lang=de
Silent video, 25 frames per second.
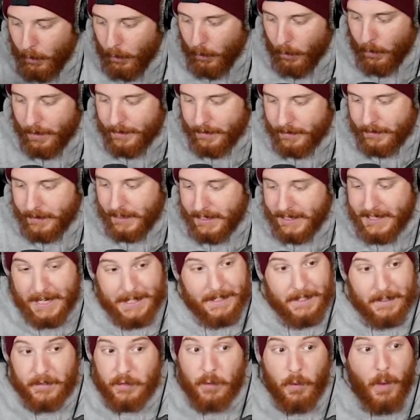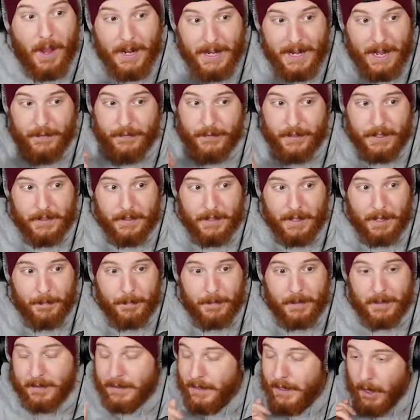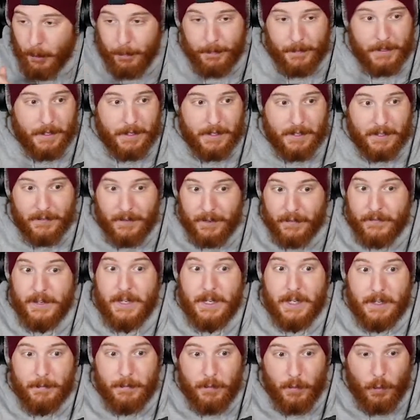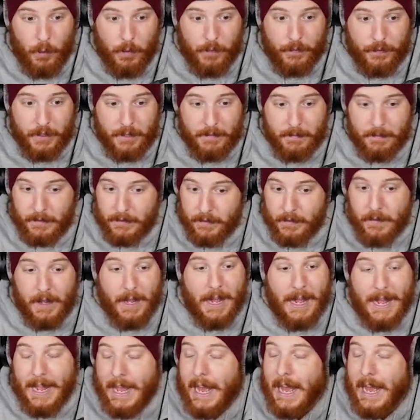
Und ich hatte so einen heftigen Trip, das glaubt ihr nicht. Es war wie in einem Drogenfilm. Es war,